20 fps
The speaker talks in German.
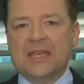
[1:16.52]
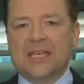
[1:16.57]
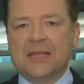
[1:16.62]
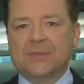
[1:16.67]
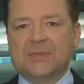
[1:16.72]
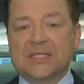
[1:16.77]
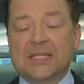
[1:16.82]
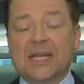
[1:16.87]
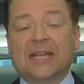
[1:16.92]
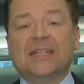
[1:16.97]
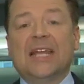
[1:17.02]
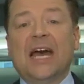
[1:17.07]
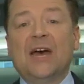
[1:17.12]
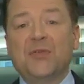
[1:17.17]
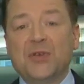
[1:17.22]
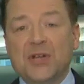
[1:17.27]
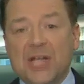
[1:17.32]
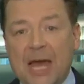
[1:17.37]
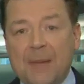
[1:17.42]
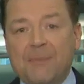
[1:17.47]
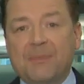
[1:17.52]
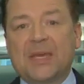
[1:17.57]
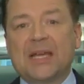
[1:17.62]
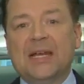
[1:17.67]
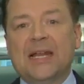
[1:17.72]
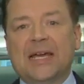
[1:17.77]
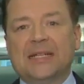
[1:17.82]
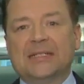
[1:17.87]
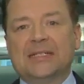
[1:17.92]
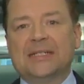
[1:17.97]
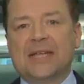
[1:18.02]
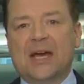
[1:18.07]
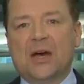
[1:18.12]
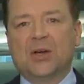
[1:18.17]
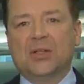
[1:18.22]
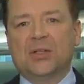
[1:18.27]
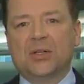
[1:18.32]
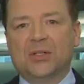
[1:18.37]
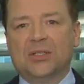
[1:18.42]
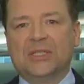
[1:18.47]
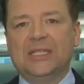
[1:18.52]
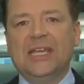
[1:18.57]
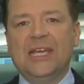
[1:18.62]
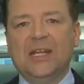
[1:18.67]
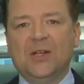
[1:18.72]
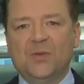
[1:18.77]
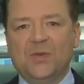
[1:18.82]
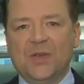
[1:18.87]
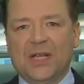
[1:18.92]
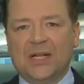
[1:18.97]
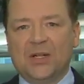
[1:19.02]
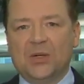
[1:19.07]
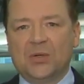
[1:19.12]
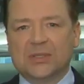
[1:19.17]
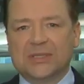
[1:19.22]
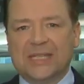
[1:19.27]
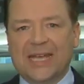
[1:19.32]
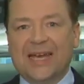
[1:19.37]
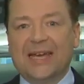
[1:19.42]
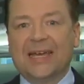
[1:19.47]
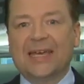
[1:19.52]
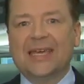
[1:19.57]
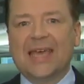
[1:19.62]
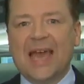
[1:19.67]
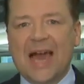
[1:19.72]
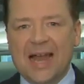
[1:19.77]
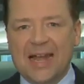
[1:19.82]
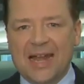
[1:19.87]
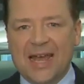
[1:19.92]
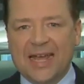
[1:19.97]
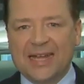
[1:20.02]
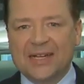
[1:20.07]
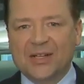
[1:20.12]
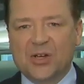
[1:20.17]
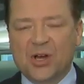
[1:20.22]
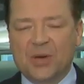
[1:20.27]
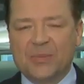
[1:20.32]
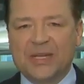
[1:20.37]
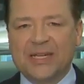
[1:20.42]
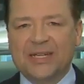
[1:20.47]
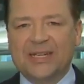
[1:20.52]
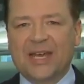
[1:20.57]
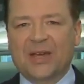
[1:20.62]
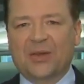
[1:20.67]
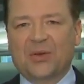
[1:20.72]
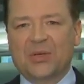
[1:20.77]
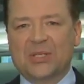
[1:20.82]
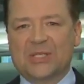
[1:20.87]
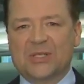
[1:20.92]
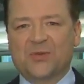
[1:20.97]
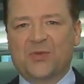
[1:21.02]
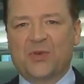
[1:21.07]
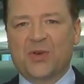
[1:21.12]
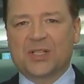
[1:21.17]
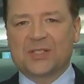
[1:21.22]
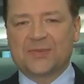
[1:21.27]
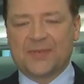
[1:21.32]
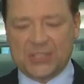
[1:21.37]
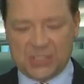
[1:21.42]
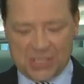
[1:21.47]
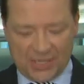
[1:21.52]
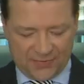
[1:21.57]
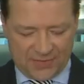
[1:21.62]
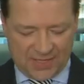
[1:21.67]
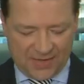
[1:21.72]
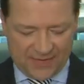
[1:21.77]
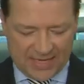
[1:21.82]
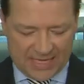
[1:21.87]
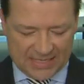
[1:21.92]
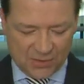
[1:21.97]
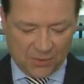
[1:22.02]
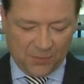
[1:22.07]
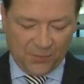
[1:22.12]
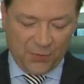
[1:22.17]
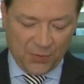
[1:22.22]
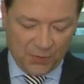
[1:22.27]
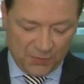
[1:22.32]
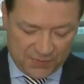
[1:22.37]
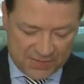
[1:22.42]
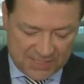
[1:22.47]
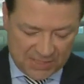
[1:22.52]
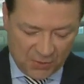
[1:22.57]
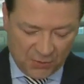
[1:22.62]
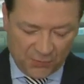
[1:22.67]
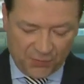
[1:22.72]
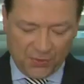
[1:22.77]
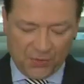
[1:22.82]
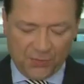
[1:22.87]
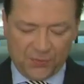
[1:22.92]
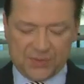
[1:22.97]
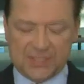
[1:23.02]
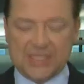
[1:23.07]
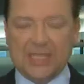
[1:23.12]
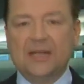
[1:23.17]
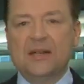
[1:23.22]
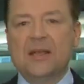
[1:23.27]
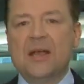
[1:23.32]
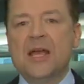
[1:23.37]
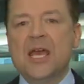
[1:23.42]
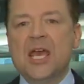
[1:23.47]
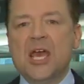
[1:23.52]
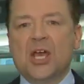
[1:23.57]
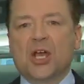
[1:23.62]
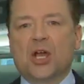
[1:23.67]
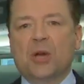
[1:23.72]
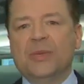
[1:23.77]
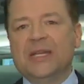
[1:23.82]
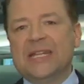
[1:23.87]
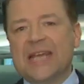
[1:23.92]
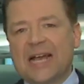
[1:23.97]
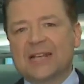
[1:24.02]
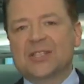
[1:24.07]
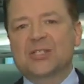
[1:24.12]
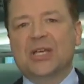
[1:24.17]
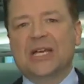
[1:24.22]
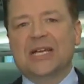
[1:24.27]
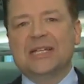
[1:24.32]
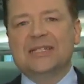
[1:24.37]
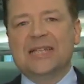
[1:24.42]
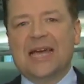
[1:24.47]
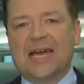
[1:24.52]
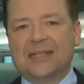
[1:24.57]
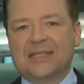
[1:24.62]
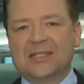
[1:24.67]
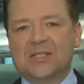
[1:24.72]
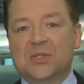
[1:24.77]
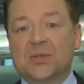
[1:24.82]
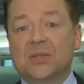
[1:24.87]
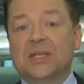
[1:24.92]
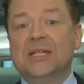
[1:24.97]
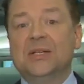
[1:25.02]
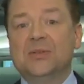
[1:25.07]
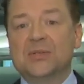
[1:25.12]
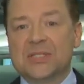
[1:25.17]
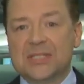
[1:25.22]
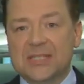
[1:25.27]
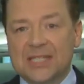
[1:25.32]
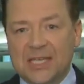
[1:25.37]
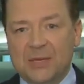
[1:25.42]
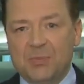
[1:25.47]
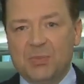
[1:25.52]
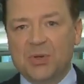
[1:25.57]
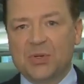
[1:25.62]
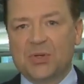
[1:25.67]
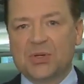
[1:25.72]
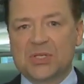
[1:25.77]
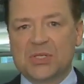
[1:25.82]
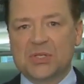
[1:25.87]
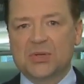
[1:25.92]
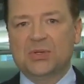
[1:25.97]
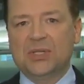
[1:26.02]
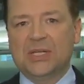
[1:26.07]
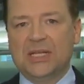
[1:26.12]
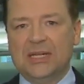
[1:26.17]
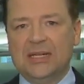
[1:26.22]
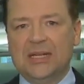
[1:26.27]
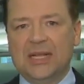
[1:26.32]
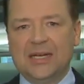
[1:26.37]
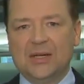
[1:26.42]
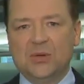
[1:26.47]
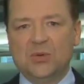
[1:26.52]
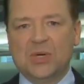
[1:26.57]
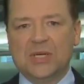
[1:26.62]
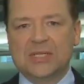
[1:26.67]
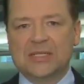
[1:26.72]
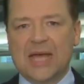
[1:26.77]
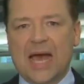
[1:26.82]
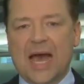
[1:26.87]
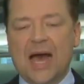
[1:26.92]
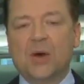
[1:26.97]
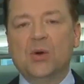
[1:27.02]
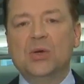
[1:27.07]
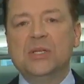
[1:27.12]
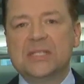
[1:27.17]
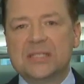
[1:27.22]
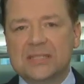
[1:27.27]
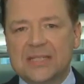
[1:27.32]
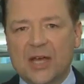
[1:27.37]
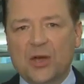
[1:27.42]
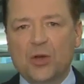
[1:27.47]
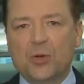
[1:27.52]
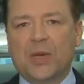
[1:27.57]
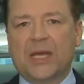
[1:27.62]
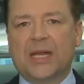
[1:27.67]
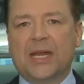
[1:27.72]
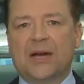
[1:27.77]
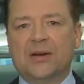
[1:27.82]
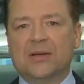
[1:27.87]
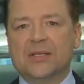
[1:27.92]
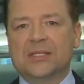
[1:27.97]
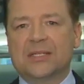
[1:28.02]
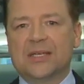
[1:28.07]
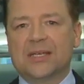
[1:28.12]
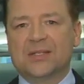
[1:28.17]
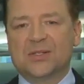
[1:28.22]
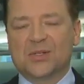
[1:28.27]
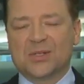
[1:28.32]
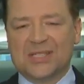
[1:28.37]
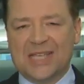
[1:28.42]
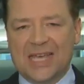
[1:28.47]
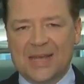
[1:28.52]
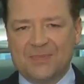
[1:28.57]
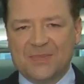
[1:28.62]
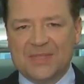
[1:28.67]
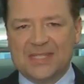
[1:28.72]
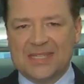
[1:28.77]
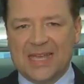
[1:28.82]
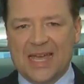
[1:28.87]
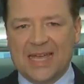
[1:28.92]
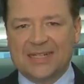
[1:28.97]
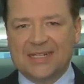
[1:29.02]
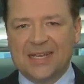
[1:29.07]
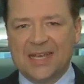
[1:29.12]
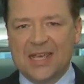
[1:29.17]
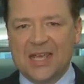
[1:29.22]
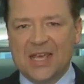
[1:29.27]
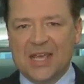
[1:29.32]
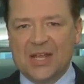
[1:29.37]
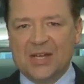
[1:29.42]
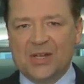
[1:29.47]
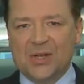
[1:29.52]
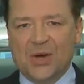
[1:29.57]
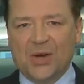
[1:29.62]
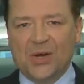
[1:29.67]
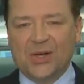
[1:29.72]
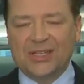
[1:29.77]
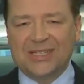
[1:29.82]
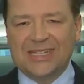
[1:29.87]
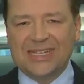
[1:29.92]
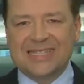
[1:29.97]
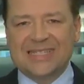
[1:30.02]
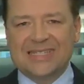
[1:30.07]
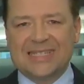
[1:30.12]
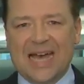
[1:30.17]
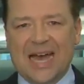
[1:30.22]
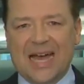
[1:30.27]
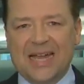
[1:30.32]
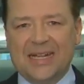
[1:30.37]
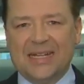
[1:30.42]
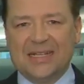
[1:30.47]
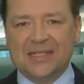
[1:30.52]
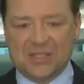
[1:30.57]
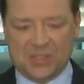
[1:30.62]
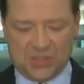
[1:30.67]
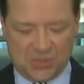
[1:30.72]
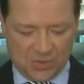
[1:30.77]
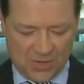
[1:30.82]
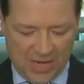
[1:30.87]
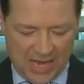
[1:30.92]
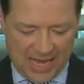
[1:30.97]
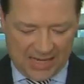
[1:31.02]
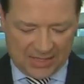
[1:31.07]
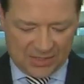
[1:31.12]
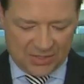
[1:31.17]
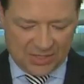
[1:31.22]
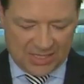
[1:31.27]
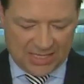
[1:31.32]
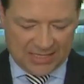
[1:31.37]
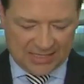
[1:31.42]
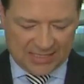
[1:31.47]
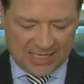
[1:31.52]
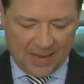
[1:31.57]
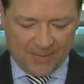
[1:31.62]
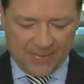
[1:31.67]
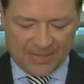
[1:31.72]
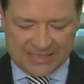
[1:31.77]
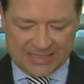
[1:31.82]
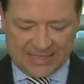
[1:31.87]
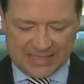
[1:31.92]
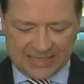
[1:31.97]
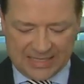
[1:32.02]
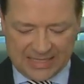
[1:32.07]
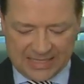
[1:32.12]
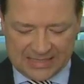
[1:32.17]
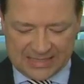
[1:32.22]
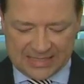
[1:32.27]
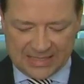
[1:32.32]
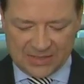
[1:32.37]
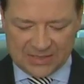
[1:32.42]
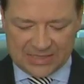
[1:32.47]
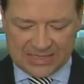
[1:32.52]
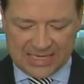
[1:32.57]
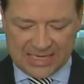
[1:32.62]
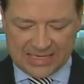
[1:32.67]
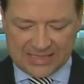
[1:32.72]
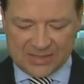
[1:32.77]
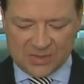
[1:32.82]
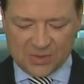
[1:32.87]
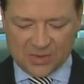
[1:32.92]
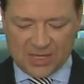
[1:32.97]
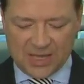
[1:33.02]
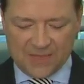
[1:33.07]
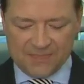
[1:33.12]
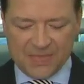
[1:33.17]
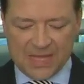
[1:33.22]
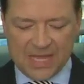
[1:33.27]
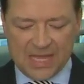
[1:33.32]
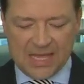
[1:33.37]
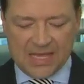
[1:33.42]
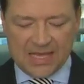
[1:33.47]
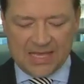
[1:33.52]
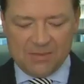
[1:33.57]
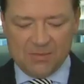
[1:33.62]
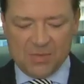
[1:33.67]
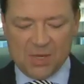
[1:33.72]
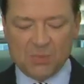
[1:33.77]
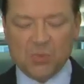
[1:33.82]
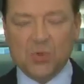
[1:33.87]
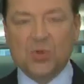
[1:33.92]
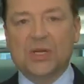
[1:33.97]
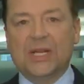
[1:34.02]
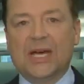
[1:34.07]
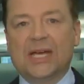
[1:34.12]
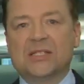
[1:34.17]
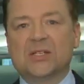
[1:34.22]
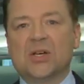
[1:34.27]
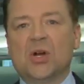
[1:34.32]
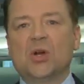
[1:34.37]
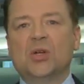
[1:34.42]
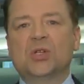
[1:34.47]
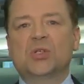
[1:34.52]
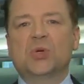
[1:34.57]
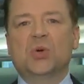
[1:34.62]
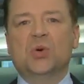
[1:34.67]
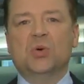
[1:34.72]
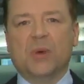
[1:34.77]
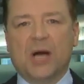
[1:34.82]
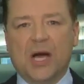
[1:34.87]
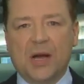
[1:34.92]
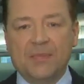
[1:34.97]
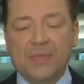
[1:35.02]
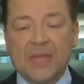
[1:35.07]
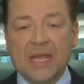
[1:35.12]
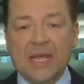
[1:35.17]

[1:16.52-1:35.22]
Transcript: gibt es dann davon abgeleitet auch noch die Entwicklung der Realeinkommen in der größten Volkswirtschaft der Welt. Um 15.15 Uhr kommen die aktuellen Daten zur Industrieproduktion in den USA und darüber hinaus zur selben Zeit noch die Zahlen zur aktuellen Kapazität. Kapazitätsauslastung im Monat Oktober.